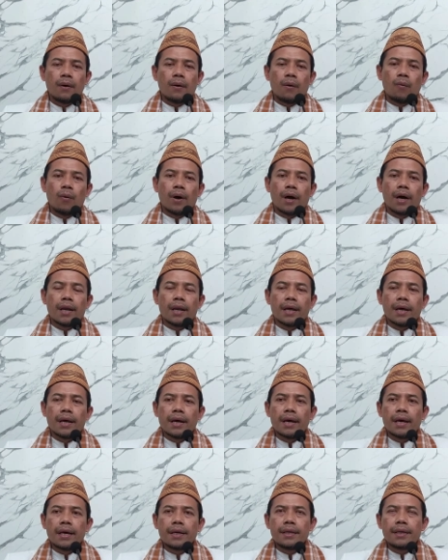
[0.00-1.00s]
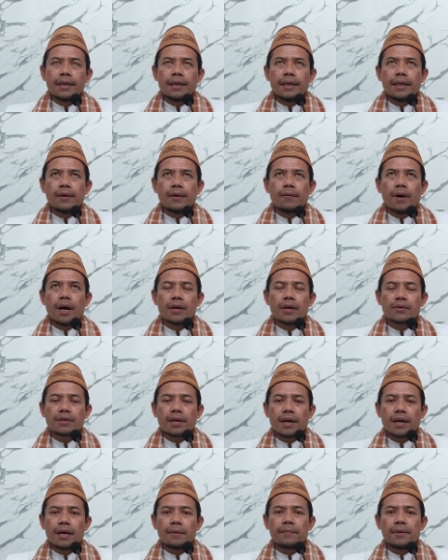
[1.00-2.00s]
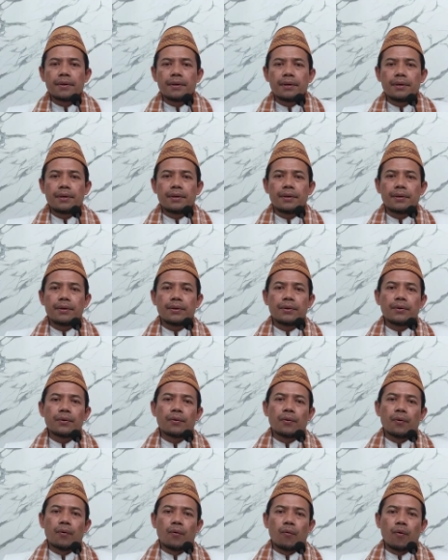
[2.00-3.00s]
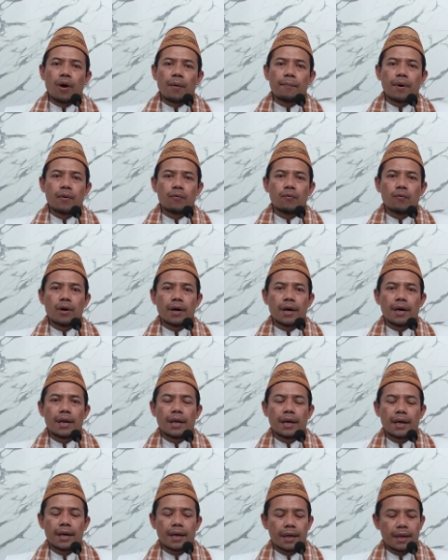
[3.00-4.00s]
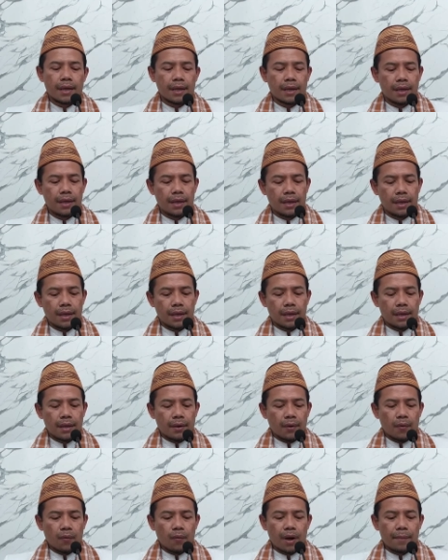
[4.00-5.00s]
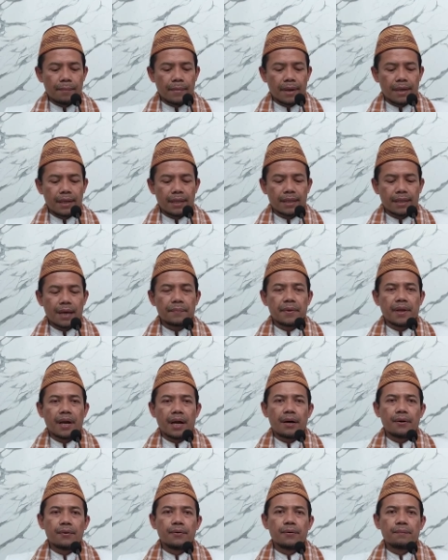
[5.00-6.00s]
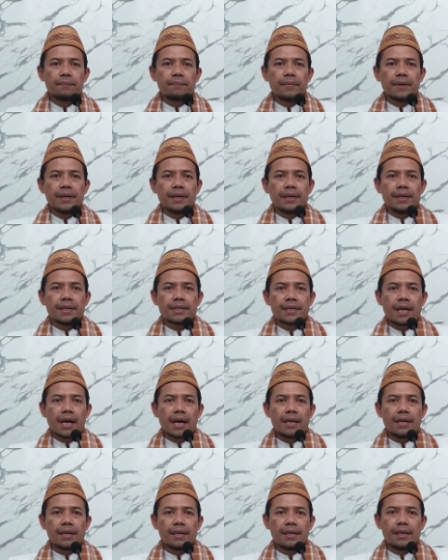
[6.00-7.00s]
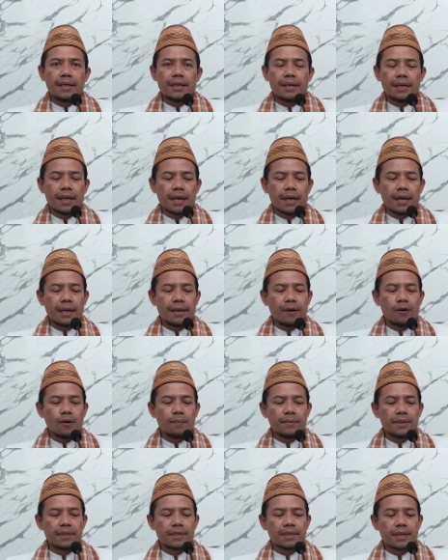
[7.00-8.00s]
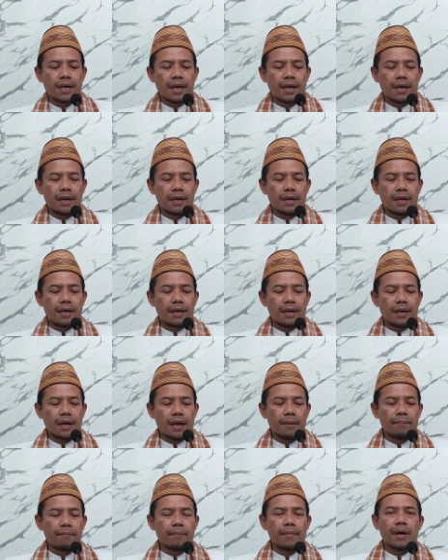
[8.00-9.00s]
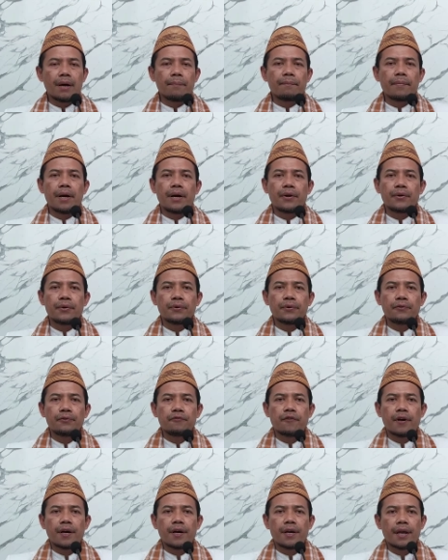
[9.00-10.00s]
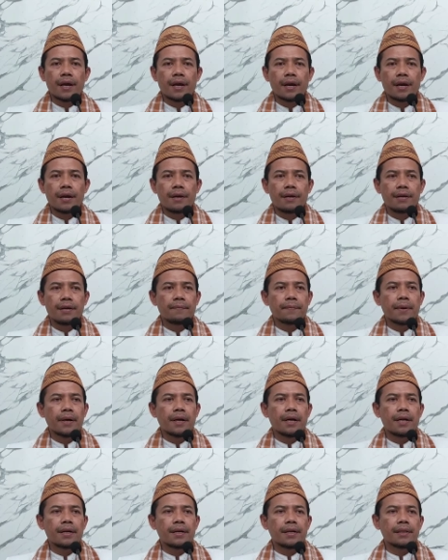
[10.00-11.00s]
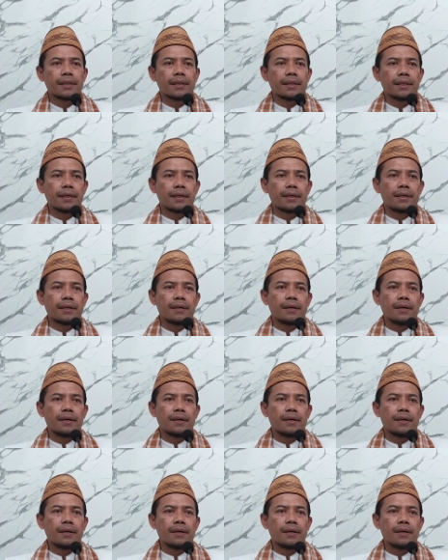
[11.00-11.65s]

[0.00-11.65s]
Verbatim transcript: وعلى آله وأصحابه ومن والاه ومن تبعهم بإحسان إلى يوم الساعة أما بعد فيا عباد الله